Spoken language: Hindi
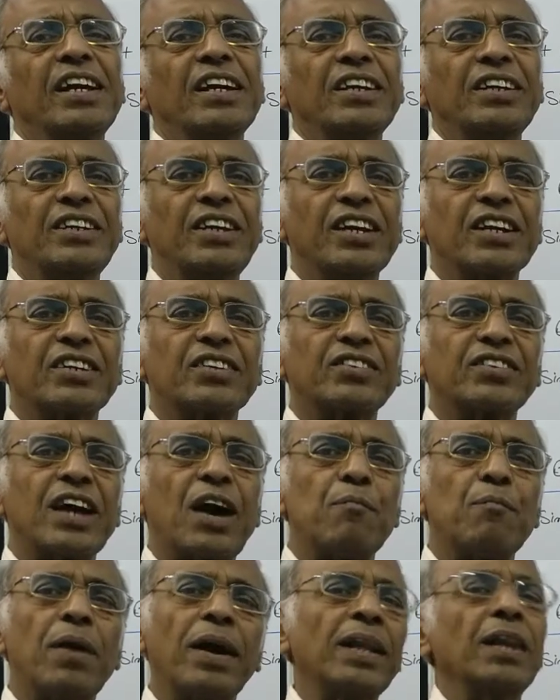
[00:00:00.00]
ये एक
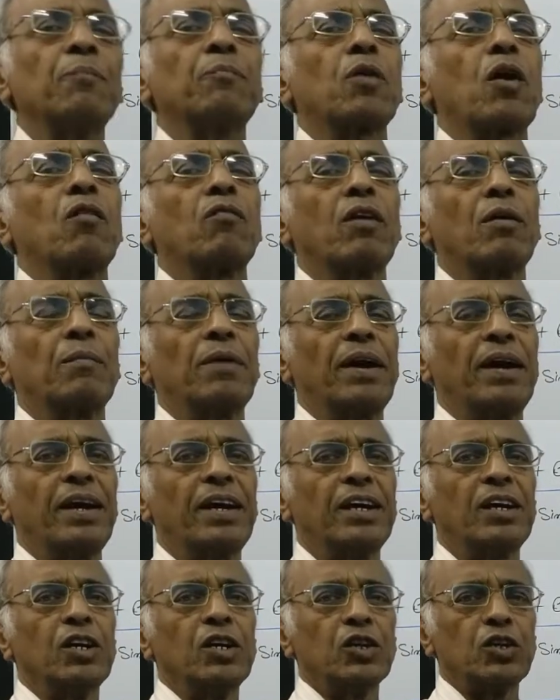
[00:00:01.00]
सामान्य प्रॉब्लम है
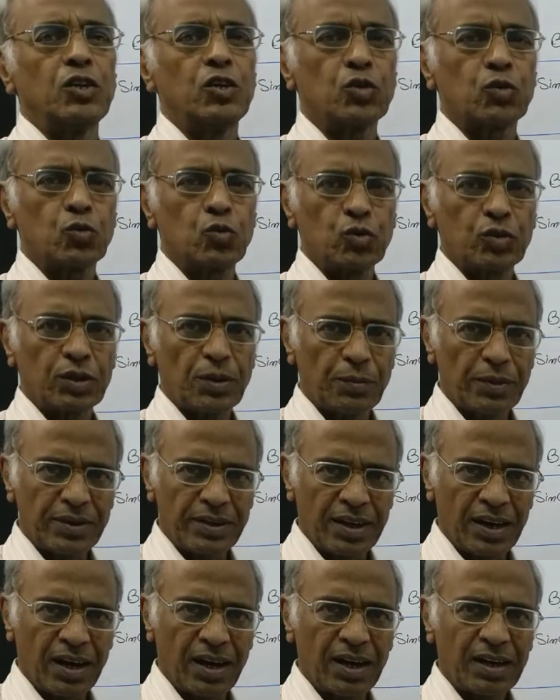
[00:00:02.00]
जिसको समझना